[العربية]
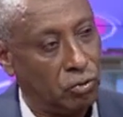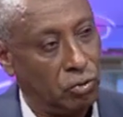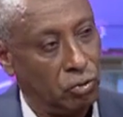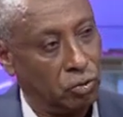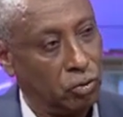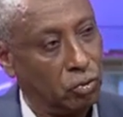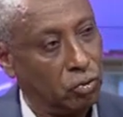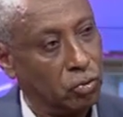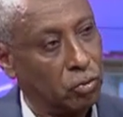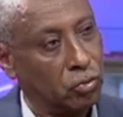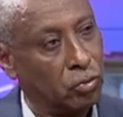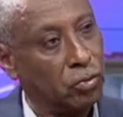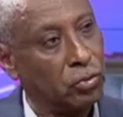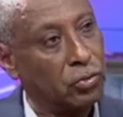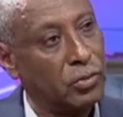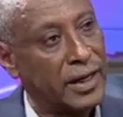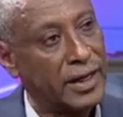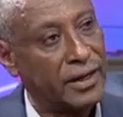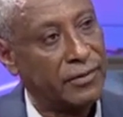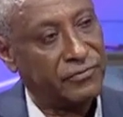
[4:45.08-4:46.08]
حدوده
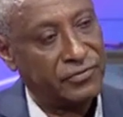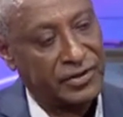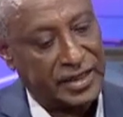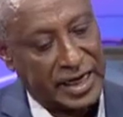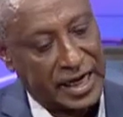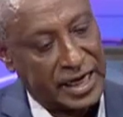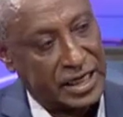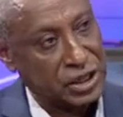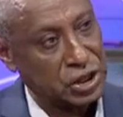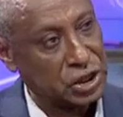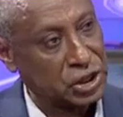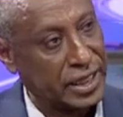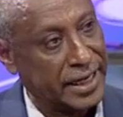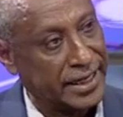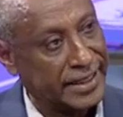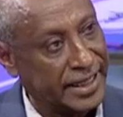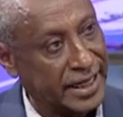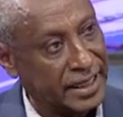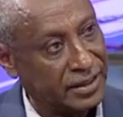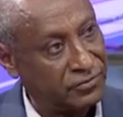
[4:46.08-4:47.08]
كلها فيها
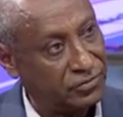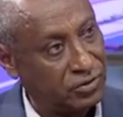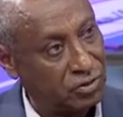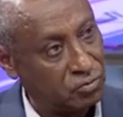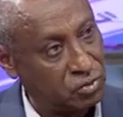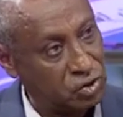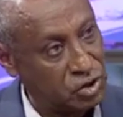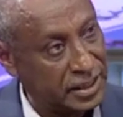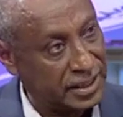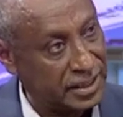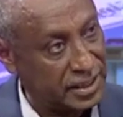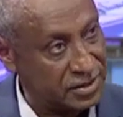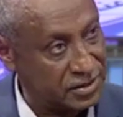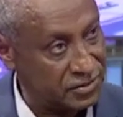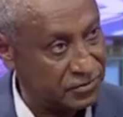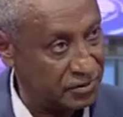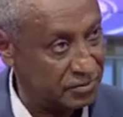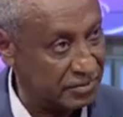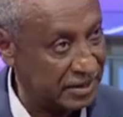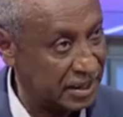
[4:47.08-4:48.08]
اشكالات في
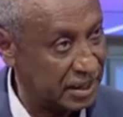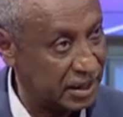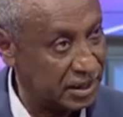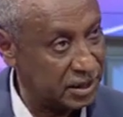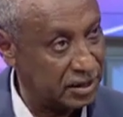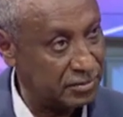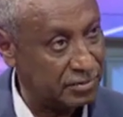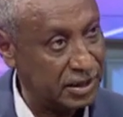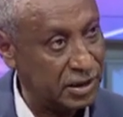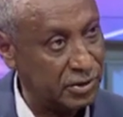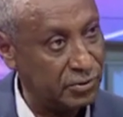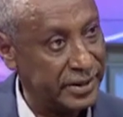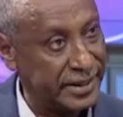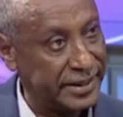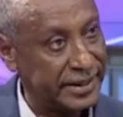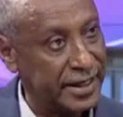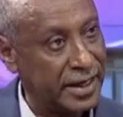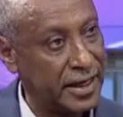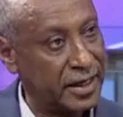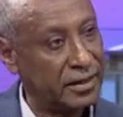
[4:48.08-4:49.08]
المثلث في منطقه جبل
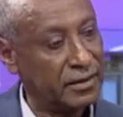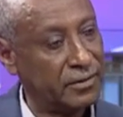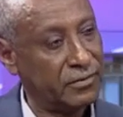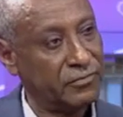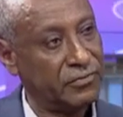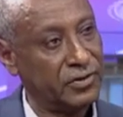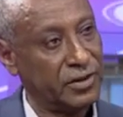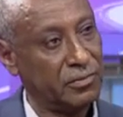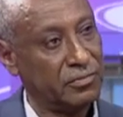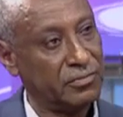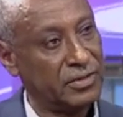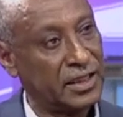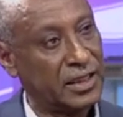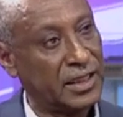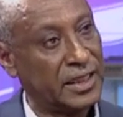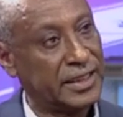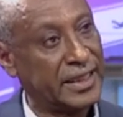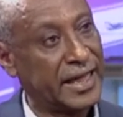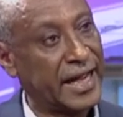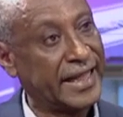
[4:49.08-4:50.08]
عوينات في
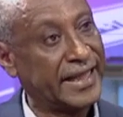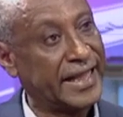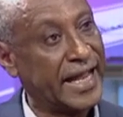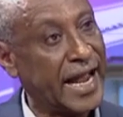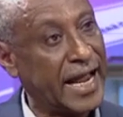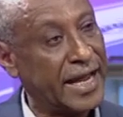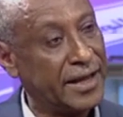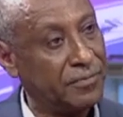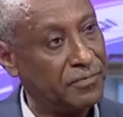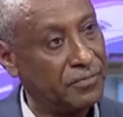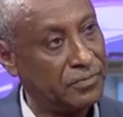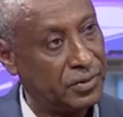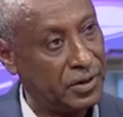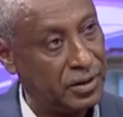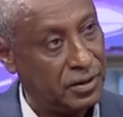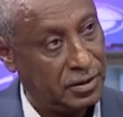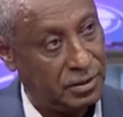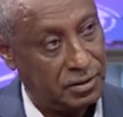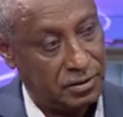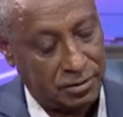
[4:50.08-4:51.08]
منطقه حلايب
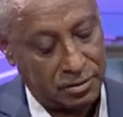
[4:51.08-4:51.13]
نعم.